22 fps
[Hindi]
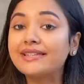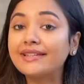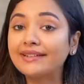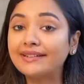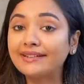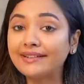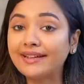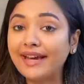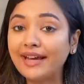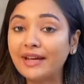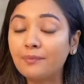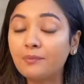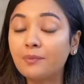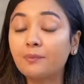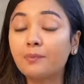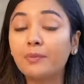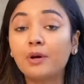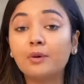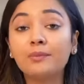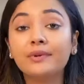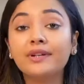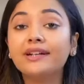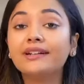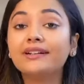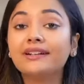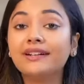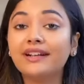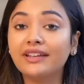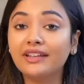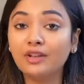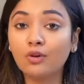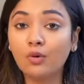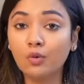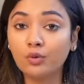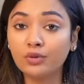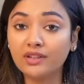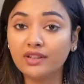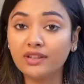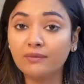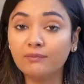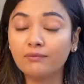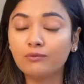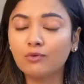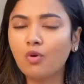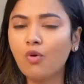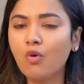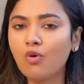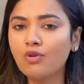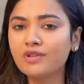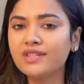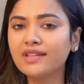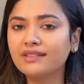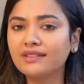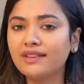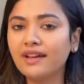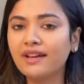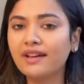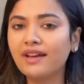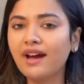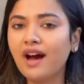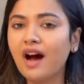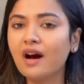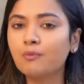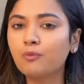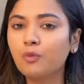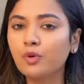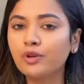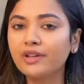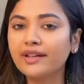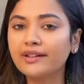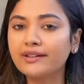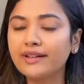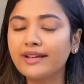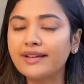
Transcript: स्किन टाइप परमानेंट नहीं होती तो हो सकता है आपको ये